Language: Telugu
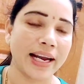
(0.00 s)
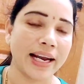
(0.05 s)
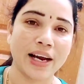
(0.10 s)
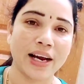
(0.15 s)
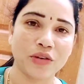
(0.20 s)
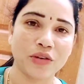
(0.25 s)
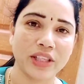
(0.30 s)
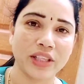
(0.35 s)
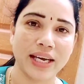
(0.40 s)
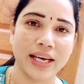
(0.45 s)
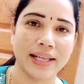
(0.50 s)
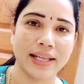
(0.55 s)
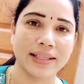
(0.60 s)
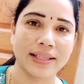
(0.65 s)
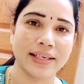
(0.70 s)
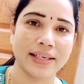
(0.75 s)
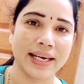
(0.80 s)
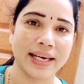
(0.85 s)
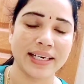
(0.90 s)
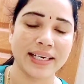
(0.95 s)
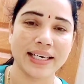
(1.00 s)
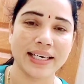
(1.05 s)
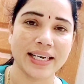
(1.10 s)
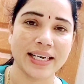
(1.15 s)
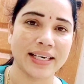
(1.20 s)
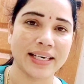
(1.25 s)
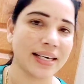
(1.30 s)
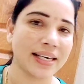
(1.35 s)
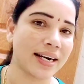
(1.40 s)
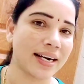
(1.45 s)
ఎలా ఉంది హెల్త్ ఏంటి
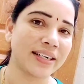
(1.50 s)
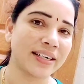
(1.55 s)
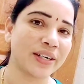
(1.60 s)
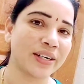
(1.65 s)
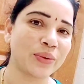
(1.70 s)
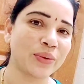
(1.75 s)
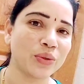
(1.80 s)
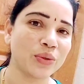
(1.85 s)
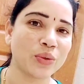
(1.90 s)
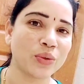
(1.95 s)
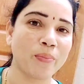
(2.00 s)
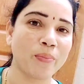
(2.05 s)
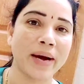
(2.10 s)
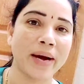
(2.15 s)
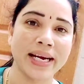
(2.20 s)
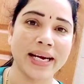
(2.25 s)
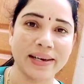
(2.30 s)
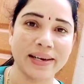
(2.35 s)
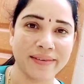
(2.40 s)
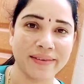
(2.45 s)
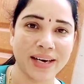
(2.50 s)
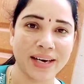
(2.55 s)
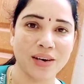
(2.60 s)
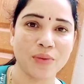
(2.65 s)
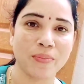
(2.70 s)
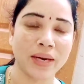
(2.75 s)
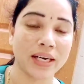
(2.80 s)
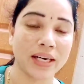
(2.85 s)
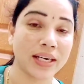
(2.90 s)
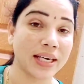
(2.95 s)
అని అడగరు సో బయట వాళ్ళు
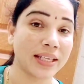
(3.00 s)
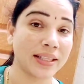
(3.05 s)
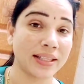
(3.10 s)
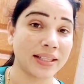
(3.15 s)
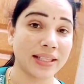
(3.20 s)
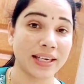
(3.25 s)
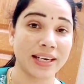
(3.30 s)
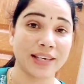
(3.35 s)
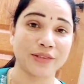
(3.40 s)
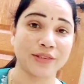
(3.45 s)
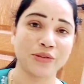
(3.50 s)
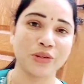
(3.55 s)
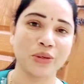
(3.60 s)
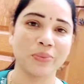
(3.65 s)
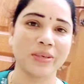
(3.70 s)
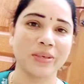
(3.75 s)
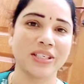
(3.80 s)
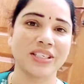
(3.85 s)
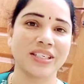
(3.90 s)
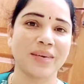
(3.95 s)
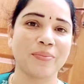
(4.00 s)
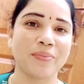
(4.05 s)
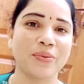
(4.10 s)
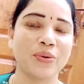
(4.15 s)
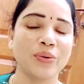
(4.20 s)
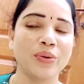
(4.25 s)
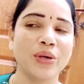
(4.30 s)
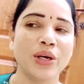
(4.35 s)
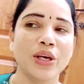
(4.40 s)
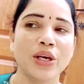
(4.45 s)
మనకి ఇంత లవ్
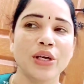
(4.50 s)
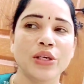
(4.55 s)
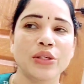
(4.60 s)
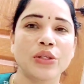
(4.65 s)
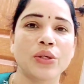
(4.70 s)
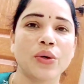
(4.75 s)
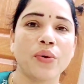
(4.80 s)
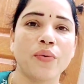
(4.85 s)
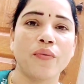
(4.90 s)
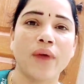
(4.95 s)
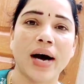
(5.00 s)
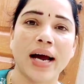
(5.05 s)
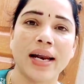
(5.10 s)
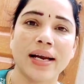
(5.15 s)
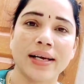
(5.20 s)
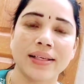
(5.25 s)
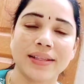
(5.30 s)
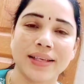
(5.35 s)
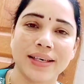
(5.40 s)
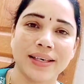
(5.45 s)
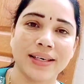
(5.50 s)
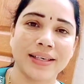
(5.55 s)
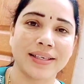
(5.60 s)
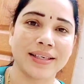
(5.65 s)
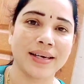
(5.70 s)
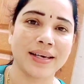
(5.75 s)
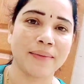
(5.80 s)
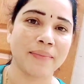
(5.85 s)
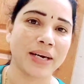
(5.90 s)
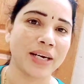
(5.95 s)
చూపించినప్పుడు సో వాళ్ళకు
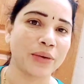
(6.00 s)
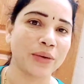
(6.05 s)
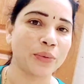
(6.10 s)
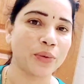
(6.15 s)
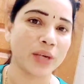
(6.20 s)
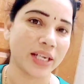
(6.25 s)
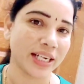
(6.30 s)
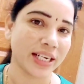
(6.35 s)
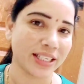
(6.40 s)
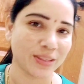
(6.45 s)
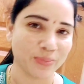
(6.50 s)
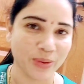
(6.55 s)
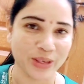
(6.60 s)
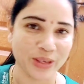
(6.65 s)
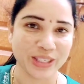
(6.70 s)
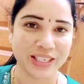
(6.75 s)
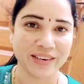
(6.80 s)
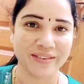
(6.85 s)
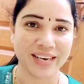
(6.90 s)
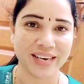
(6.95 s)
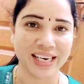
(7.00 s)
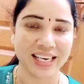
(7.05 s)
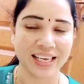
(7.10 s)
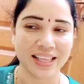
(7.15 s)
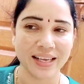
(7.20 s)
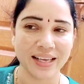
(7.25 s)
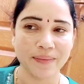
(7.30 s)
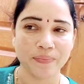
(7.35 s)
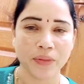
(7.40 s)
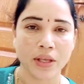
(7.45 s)
తగ్గట్టుగా మనం కూడా రెస్పాన్స్ అవ్వాలి
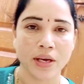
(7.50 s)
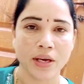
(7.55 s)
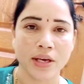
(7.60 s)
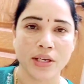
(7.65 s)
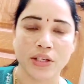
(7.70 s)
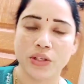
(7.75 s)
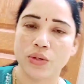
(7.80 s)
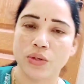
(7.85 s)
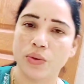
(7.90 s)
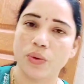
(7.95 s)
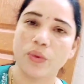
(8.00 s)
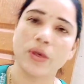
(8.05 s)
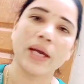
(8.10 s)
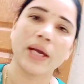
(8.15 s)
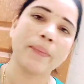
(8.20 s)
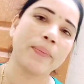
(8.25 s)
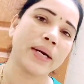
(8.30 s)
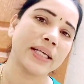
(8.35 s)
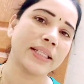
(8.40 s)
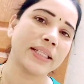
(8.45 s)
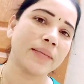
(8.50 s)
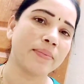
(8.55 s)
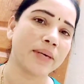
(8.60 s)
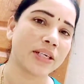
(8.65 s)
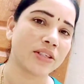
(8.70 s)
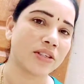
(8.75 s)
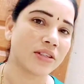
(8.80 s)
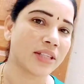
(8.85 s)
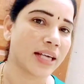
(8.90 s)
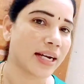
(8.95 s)
కదా సో ఇప్పుడైతే
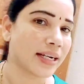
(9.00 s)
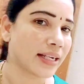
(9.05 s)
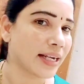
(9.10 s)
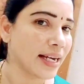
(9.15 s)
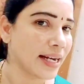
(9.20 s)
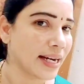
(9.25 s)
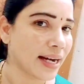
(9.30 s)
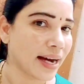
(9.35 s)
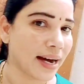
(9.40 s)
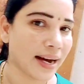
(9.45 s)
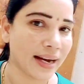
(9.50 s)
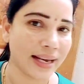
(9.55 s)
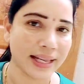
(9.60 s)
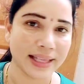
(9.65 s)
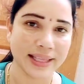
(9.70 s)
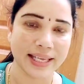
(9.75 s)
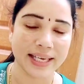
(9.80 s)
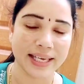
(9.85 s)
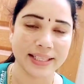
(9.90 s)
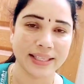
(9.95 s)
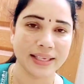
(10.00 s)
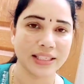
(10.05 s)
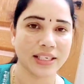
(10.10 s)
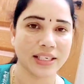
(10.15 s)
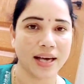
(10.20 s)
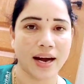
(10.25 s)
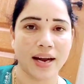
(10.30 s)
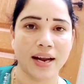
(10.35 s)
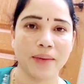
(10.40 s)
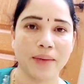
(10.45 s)
ప్రస్తుతానికి నా హెల్త్ అయితే
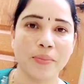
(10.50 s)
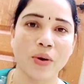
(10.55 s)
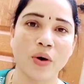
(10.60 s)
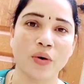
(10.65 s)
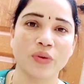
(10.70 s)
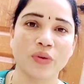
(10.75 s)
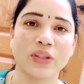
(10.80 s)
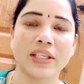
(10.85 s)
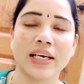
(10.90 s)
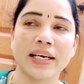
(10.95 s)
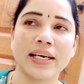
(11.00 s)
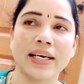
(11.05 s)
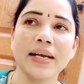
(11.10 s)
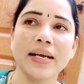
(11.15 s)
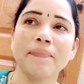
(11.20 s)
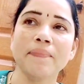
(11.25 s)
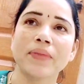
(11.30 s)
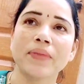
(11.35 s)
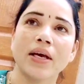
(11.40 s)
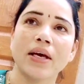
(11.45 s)
చాలా బాగుందండి